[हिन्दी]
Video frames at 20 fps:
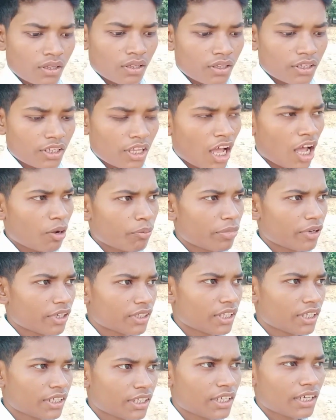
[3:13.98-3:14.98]
यहाँ पर
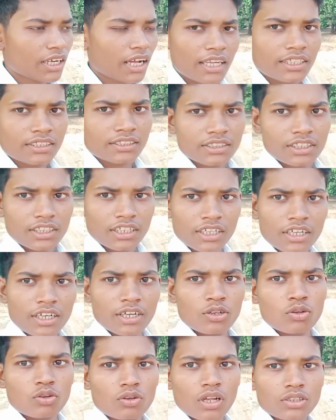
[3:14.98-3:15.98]
देखिए गाइस क्रिकेट
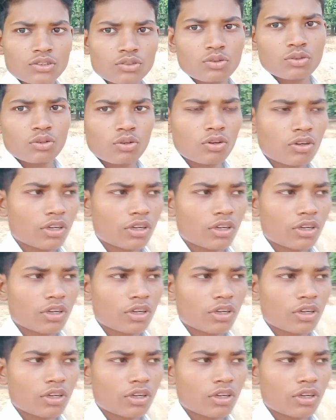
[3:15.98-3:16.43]
होना शुरू हो गया